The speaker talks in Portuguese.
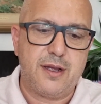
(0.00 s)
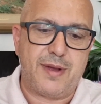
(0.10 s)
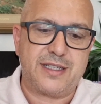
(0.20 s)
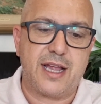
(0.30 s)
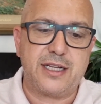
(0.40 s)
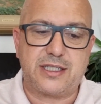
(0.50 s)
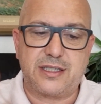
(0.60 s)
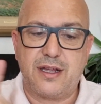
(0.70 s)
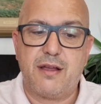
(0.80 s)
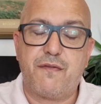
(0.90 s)
Mas
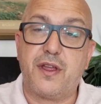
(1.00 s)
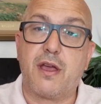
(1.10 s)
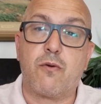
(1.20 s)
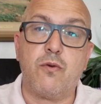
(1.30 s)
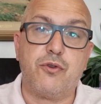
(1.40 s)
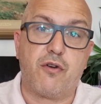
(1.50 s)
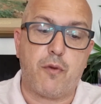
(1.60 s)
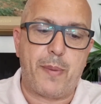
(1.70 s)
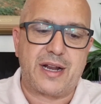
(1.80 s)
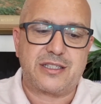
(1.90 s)
antes, Fique com o um
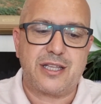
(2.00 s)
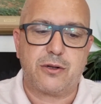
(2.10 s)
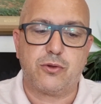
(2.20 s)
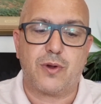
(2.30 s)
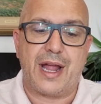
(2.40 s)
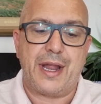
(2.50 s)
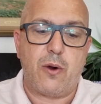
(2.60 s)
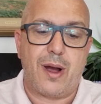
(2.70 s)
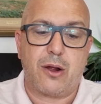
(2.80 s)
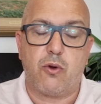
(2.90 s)
novo parceiro do
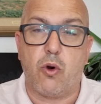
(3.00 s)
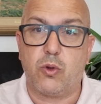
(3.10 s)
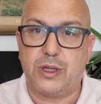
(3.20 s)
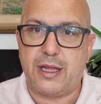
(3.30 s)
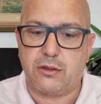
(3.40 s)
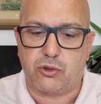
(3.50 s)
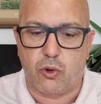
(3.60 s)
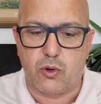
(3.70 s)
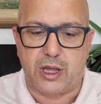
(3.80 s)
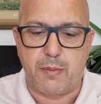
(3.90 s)
canal, a Golden
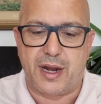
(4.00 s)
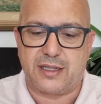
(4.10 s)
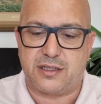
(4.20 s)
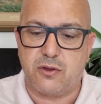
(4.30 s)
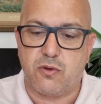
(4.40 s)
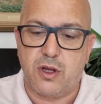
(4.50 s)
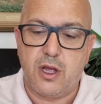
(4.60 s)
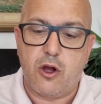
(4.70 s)
Token Brasil,